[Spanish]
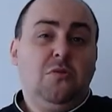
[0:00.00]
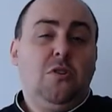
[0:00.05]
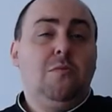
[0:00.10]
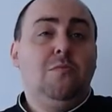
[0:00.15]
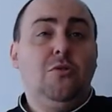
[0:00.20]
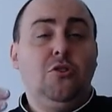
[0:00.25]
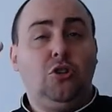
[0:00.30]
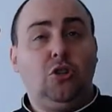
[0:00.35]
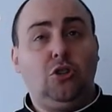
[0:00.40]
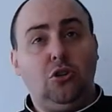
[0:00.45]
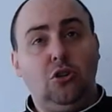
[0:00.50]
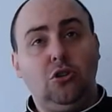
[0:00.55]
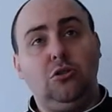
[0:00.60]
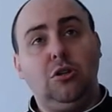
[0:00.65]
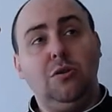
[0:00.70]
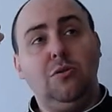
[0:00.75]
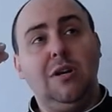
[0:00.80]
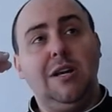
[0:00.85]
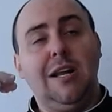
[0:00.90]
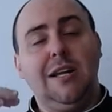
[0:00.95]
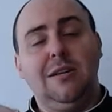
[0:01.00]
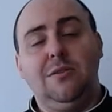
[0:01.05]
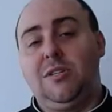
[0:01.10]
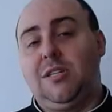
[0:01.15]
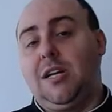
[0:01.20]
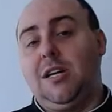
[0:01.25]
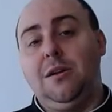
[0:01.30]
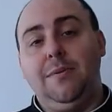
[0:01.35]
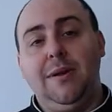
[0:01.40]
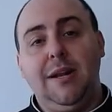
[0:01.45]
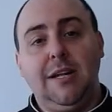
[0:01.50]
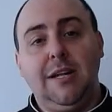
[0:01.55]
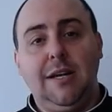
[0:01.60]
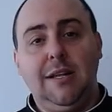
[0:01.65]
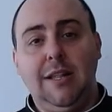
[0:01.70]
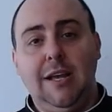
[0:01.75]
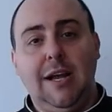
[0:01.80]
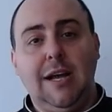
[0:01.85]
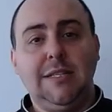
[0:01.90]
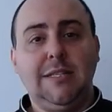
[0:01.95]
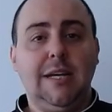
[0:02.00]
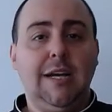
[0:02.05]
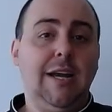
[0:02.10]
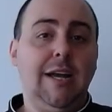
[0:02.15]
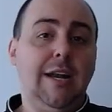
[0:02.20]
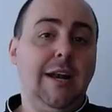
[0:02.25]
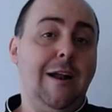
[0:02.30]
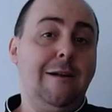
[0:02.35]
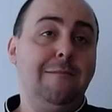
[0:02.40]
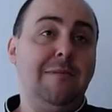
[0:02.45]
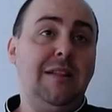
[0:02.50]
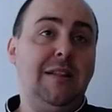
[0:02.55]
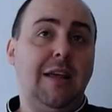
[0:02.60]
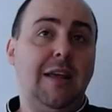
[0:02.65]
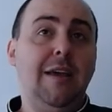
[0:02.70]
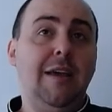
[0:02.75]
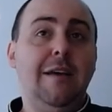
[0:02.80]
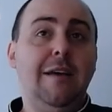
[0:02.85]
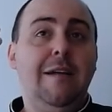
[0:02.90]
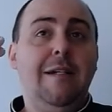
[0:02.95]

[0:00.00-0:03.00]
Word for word: como nosotros en nuestras neveras de casa generalmente